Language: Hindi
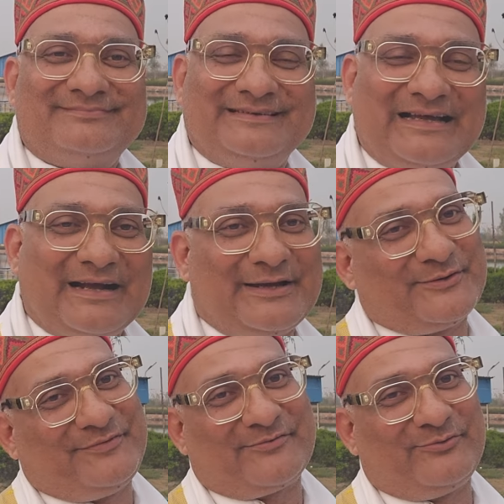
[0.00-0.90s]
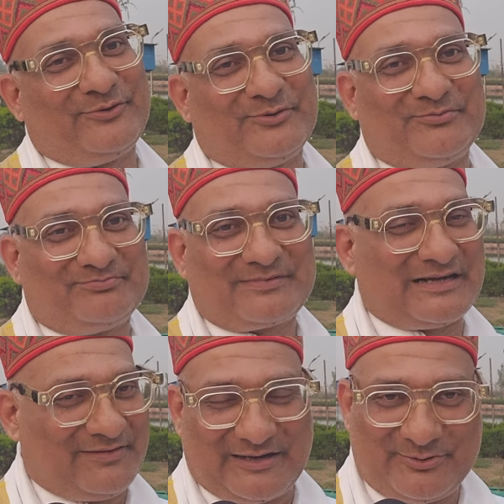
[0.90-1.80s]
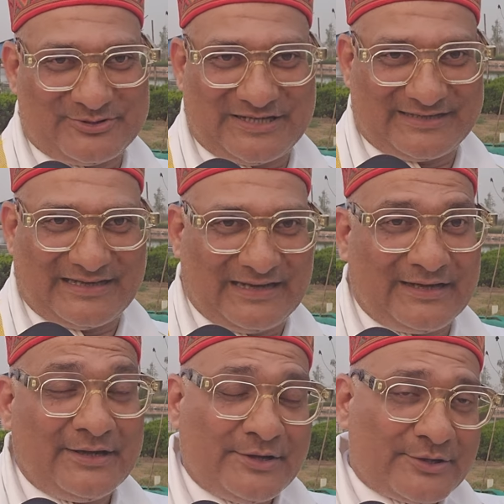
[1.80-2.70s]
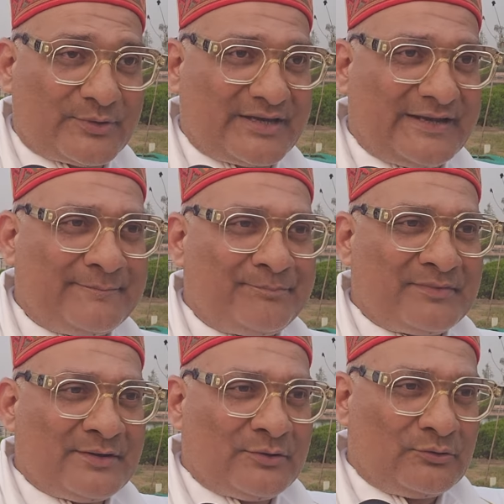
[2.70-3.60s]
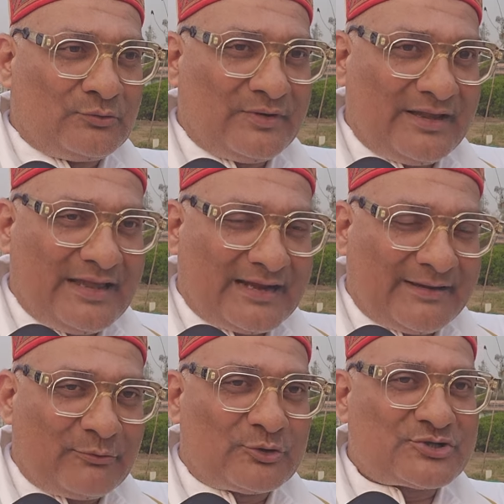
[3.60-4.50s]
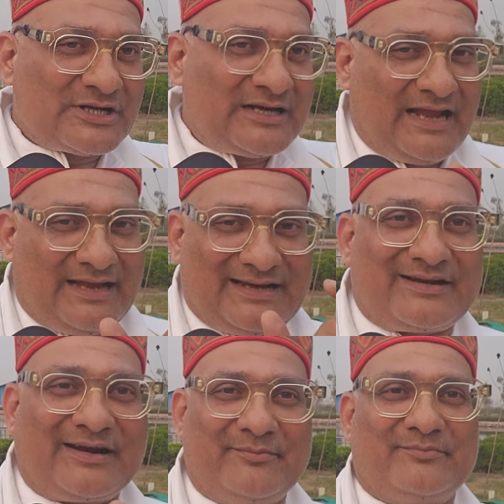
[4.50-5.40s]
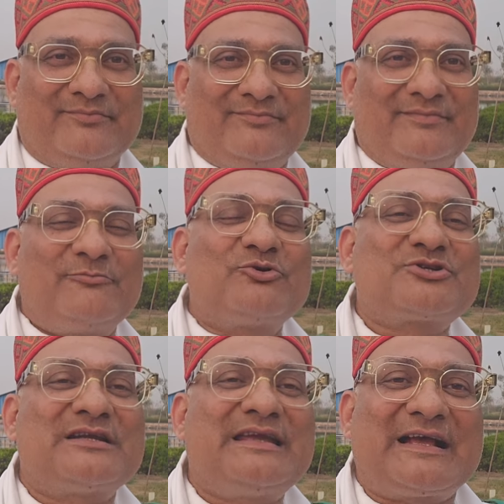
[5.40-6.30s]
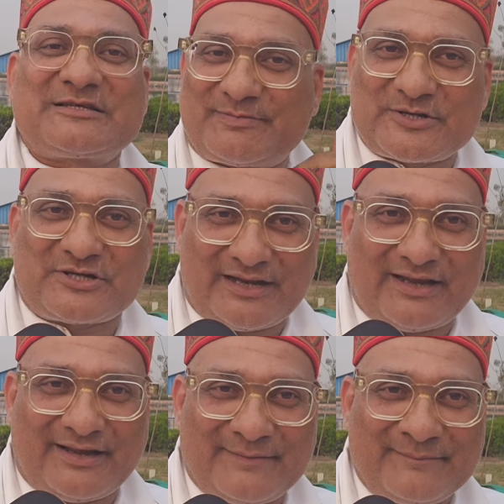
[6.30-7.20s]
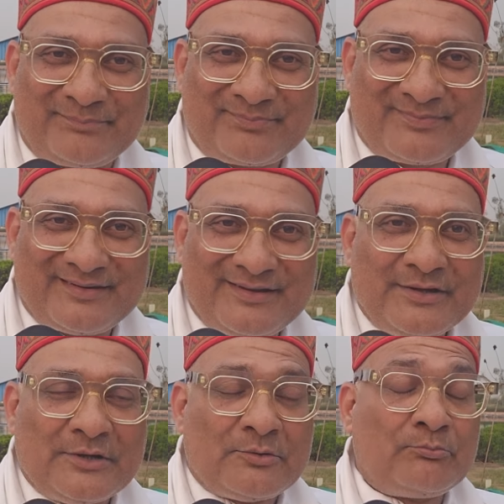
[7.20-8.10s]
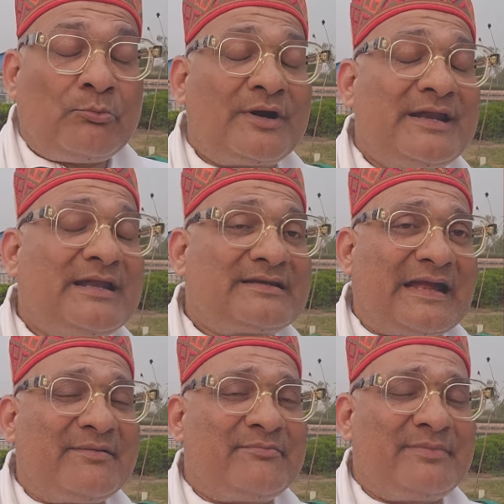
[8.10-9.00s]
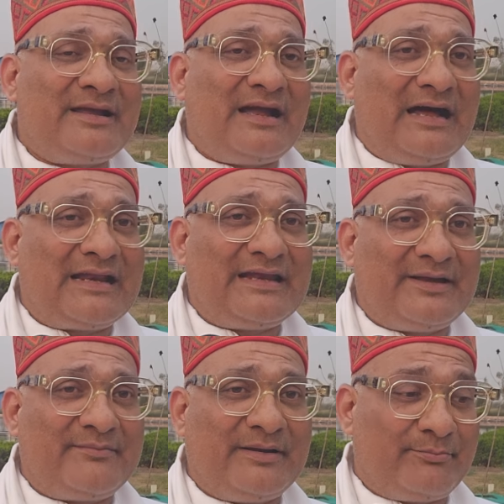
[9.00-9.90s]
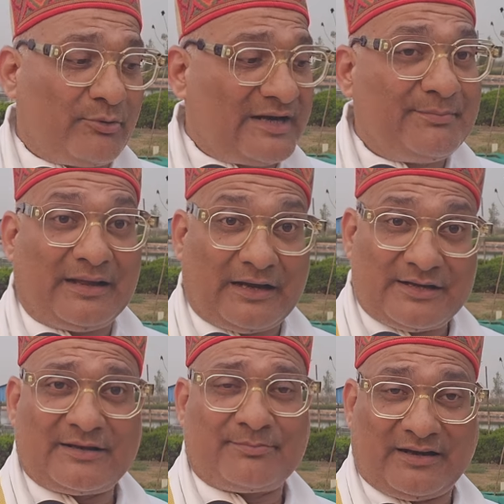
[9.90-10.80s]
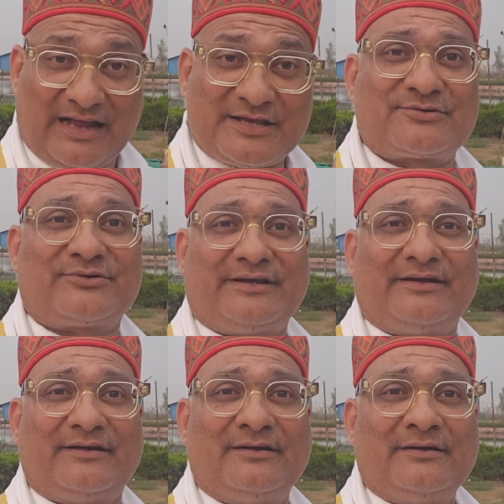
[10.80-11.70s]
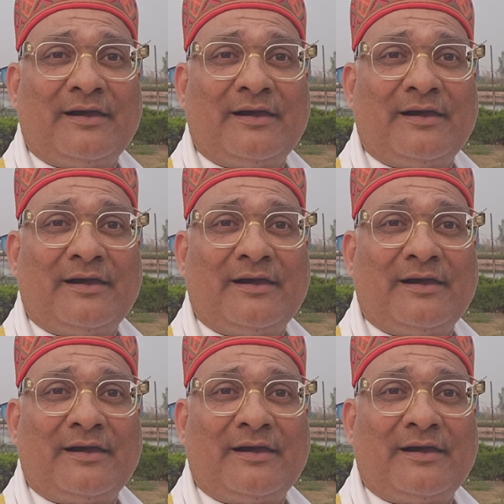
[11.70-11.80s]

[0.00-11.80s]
नींद आ गई तो फिर वो कवर अप हो जाता है क्योंकि एक इमोशन है ड्रीम इमोशन की एक्सप्रेशन है मॉर्निंग टाइम में आर e में बॉडी पैरालाइज होती है